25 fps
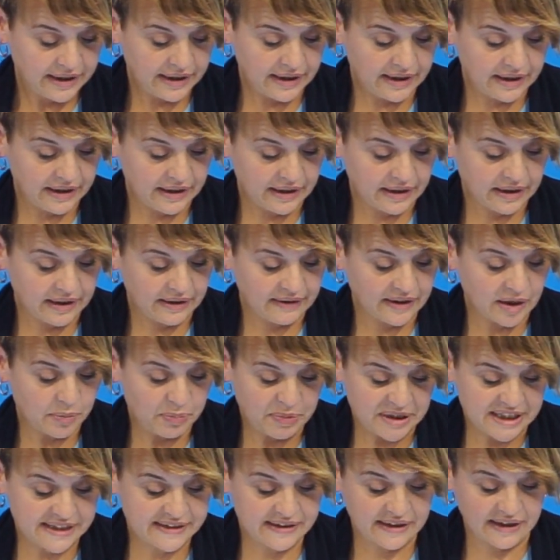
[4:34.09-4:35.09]
El de
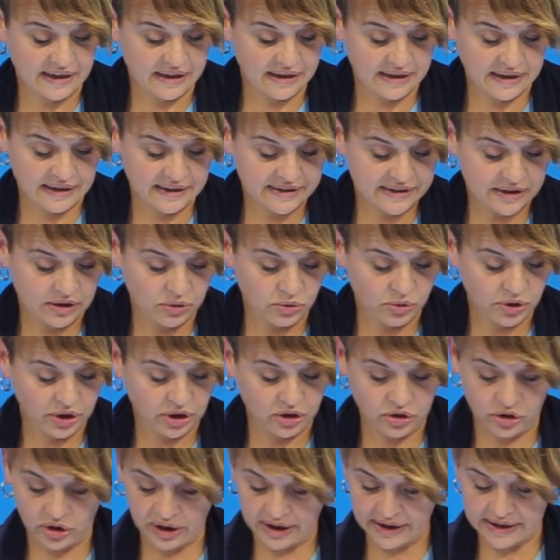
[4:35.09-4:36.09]
pista es el
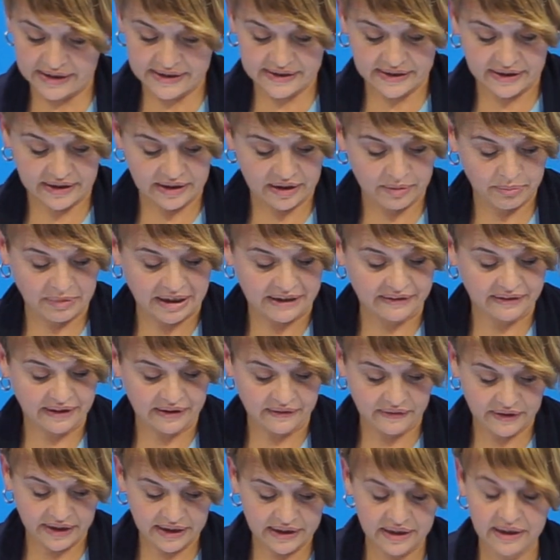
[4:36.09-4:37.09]
único que se
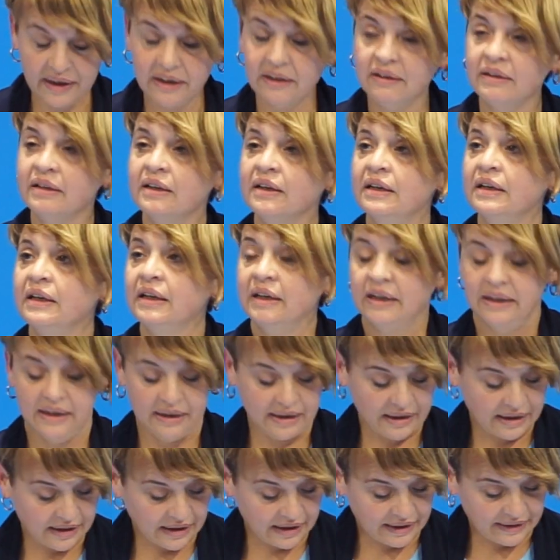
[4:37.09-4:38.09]
mantendría,
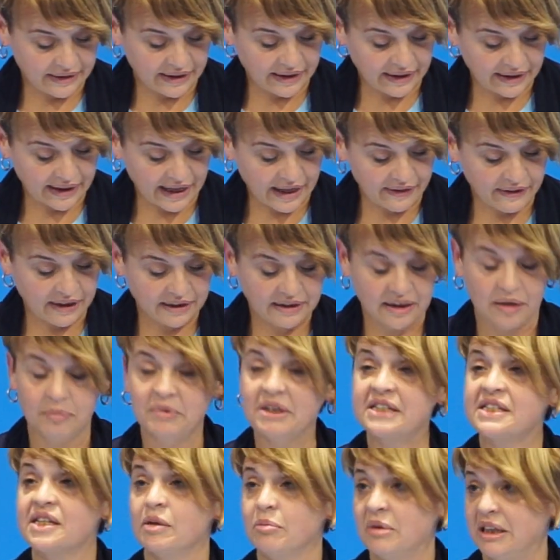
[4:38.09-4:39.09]
el de grada
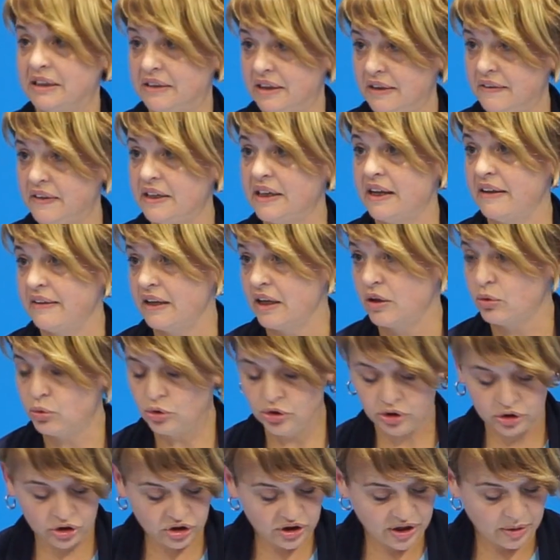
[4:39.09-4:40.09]
también se mantendría de
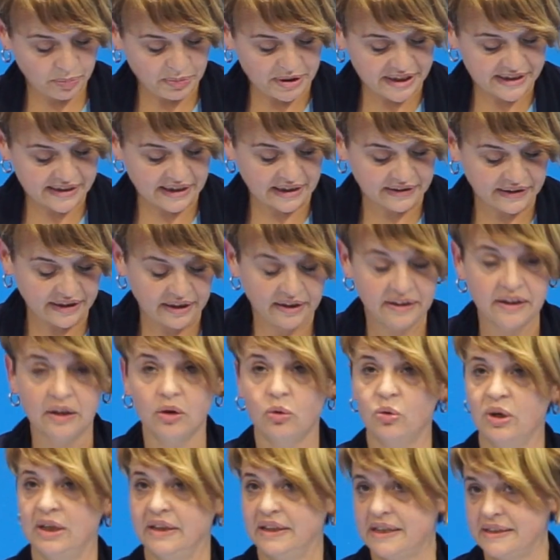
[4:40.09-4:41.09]
adultos, de pista
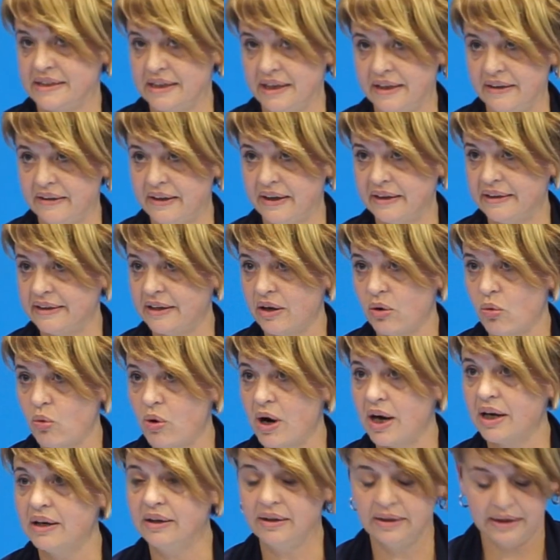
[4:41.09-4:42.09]
350 se quedaría
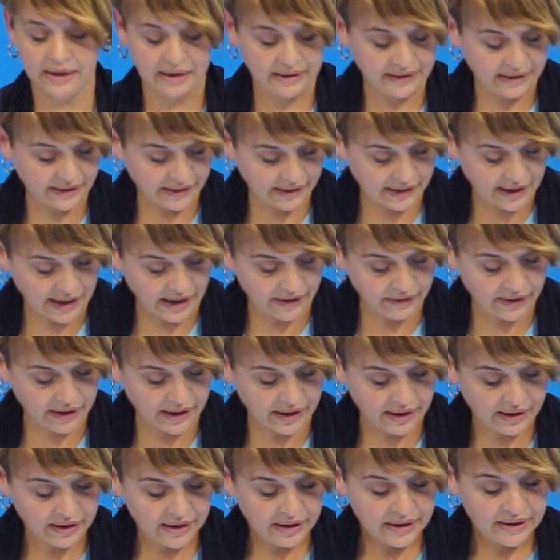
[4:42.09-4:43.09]
igual, el de
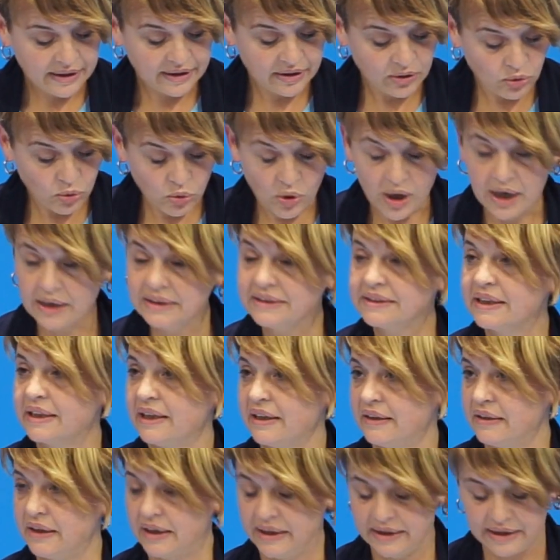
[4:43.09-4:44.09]
grada igual se
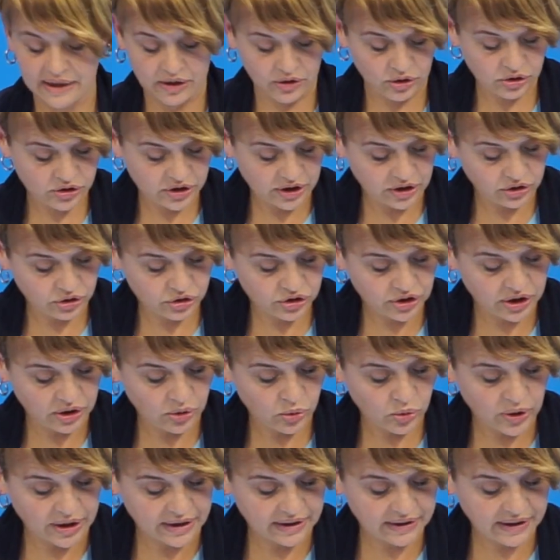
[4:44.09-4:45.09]
quedaría
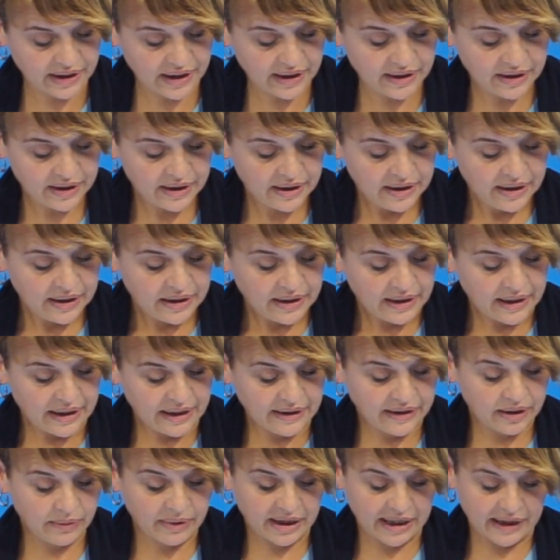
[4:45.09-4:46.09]
250,
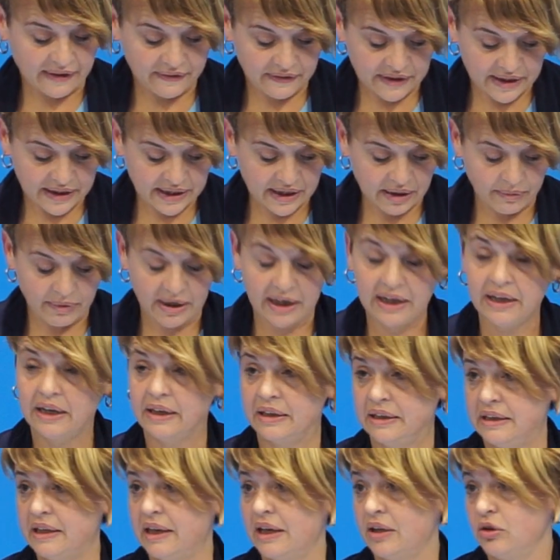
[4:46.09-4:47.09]
el de barandilla
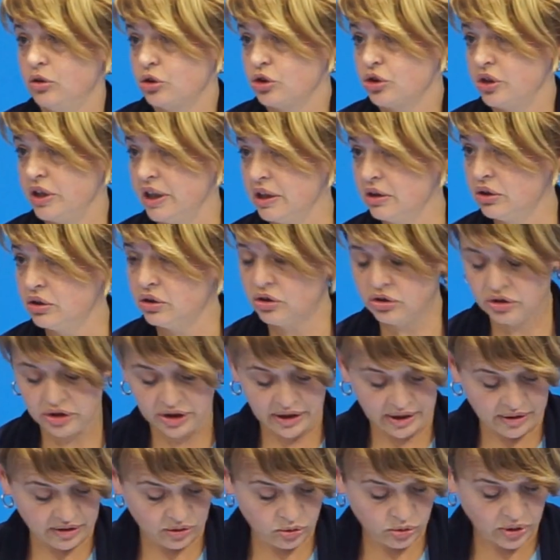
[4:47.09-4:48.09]
bajaría a 200
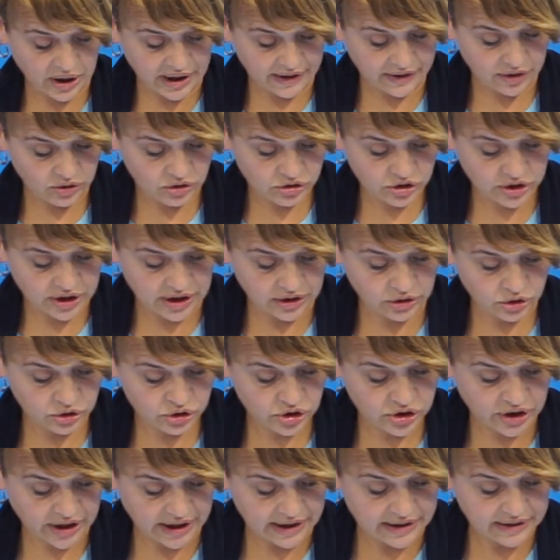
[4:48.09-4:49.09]
en lugar de
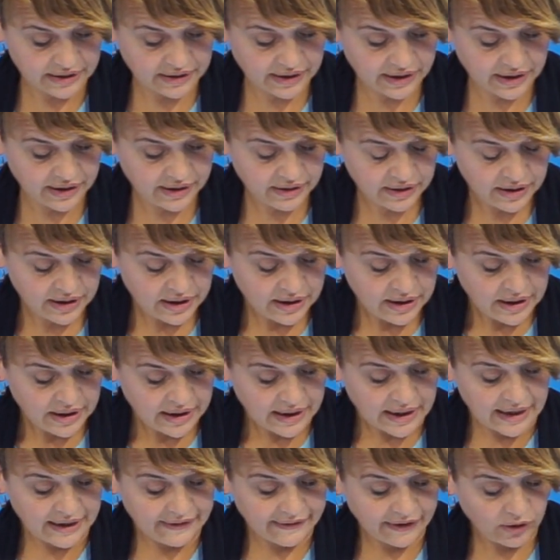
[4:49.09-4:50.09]
230,
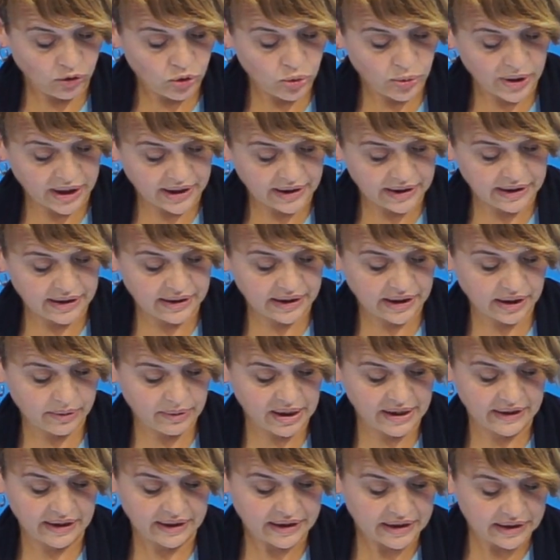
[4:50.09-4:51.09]
el de juvenil que
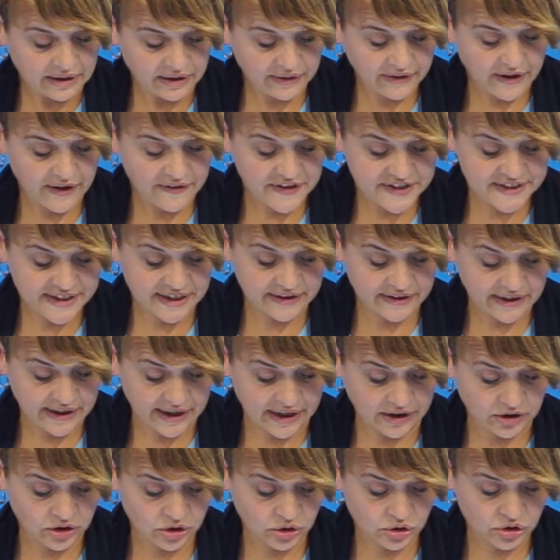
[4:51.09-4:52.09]
va de 15 a 17
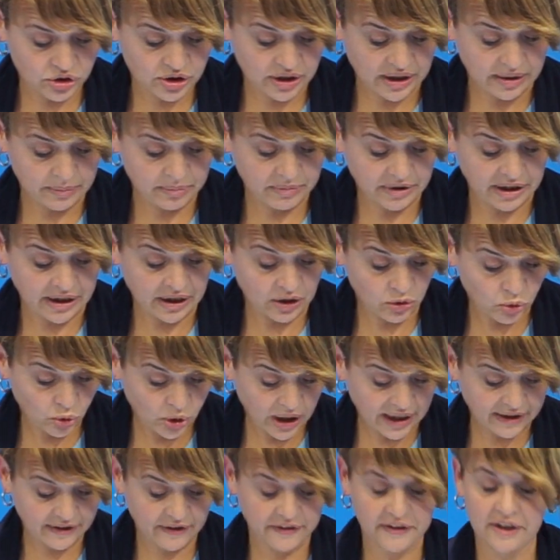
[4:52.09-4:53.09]
años en,
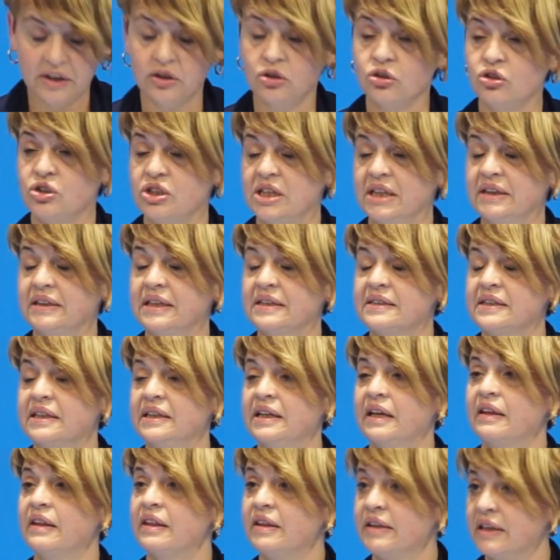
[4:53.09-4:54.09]
lugar de 180
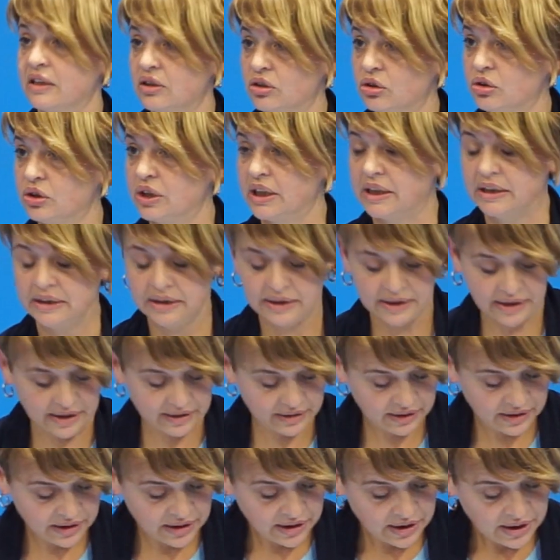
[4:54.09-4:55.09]
serían
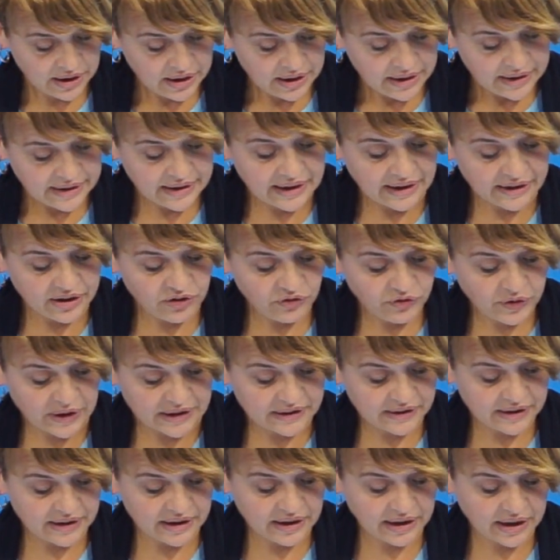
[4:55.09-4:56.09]
130 y el de
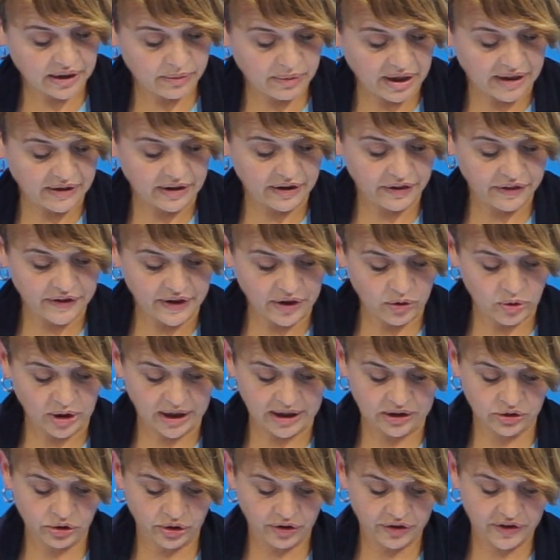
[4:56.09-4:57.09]
infantil que va de 5
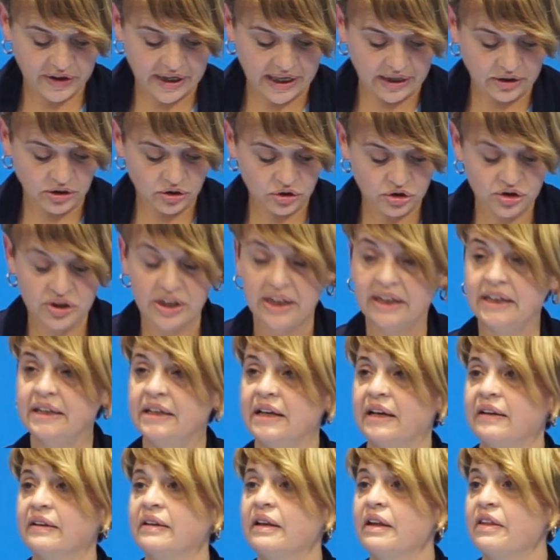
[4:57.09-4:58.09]
a 14 años
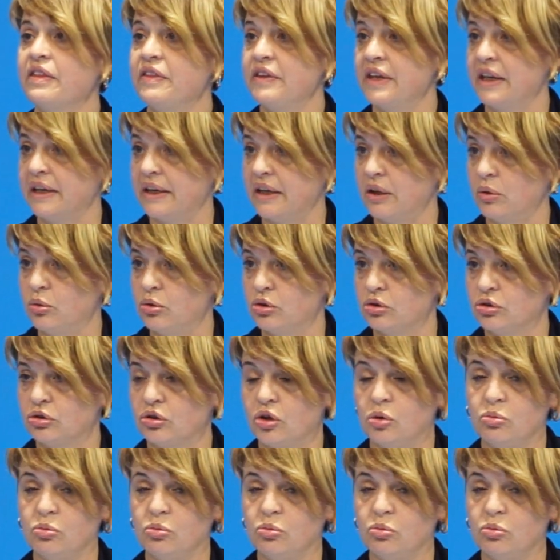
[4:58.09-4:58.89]
serían 100 euros.